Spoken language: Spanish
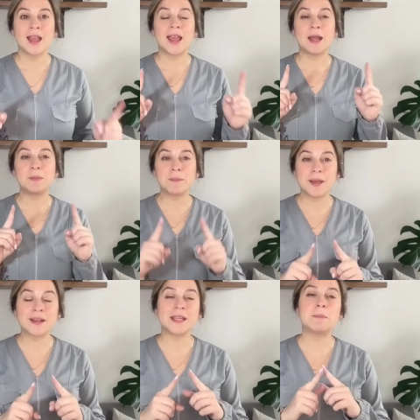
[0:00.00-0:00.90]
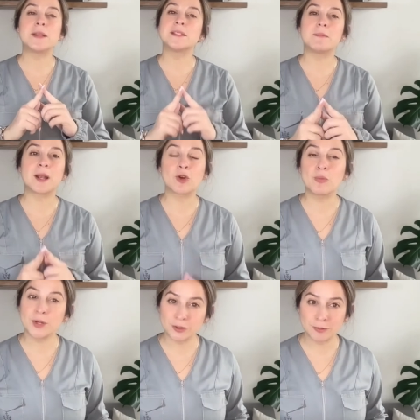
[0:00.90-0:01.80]
El primer y principal
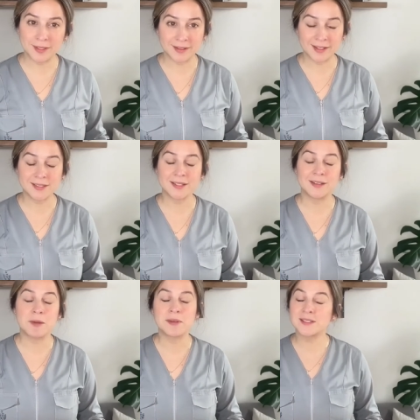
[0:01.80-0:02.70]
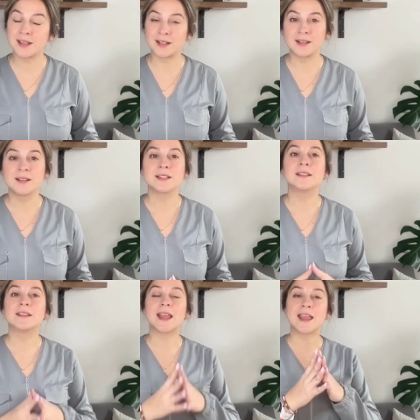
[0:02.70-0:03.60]
compuesto del vinagre de sidra de manzana
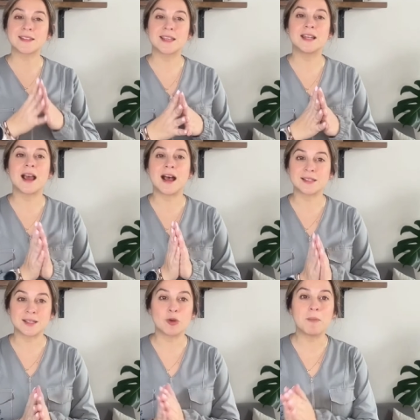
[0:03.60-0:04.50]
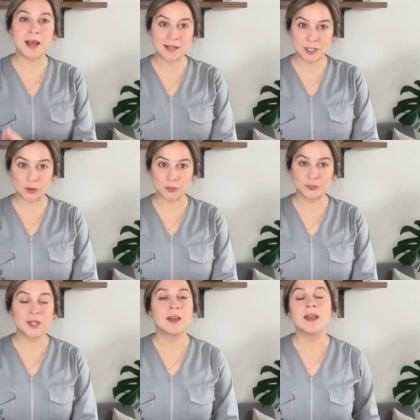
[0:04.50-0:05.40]
es el ácido málico.
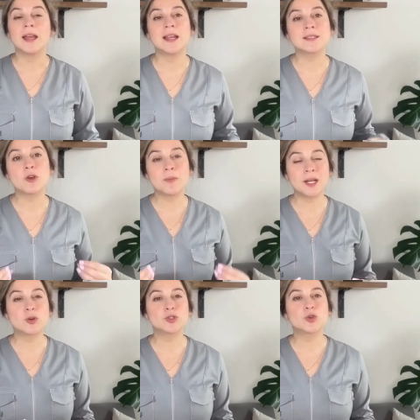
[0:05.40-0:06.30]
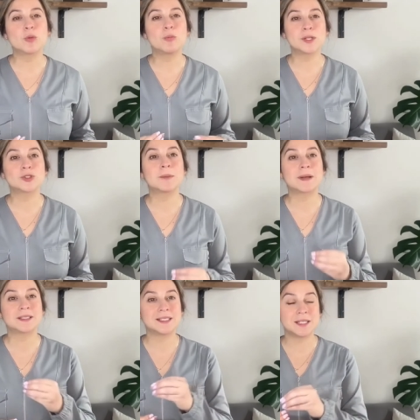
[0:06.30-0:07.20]
El ácido málico es un compuesto que
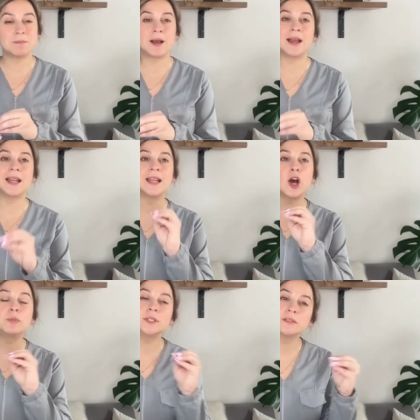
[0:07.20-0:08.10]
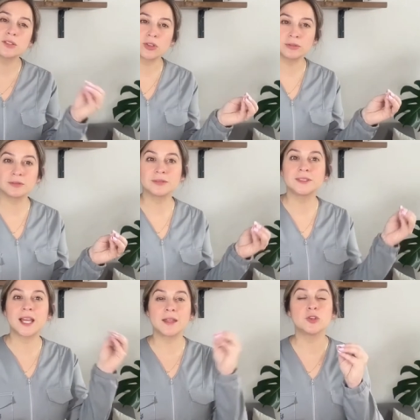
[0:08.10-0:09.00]
participa en la obtención
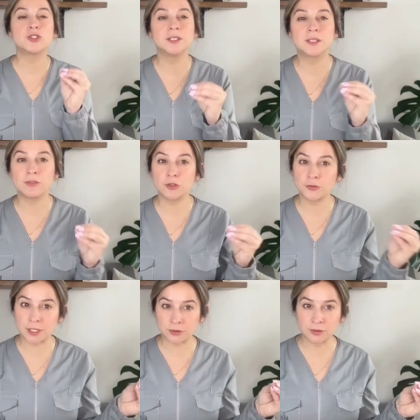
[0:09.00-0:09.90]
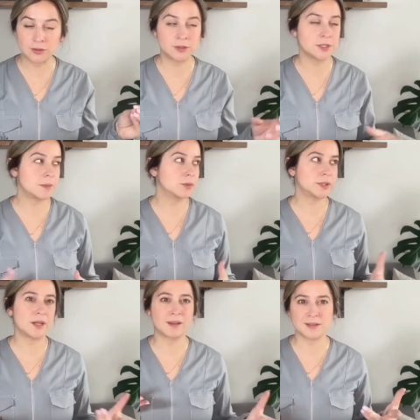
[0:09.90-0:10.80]
de trifosfato que ustedes se
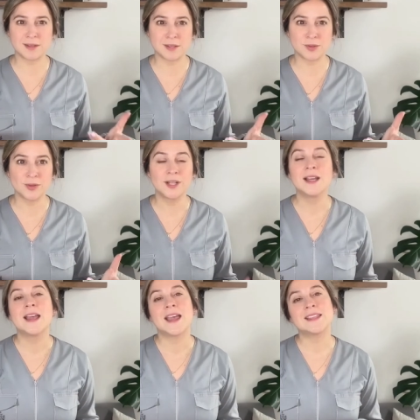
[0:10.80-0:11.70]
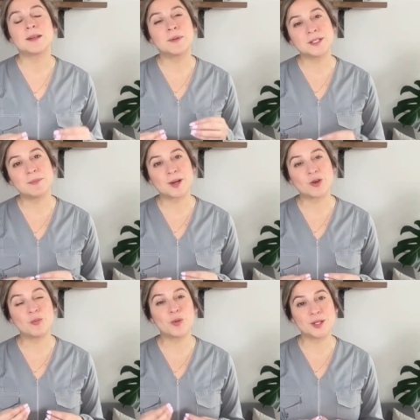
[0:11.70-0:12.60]
preguntarán qué es eso. Es el principal
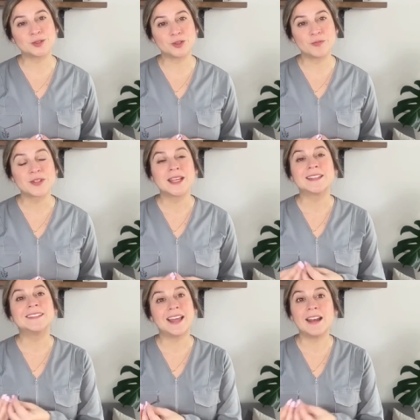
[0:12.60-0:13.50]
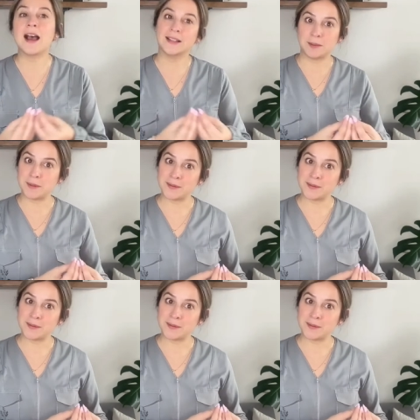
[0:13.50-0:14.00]
compuesto del ATP,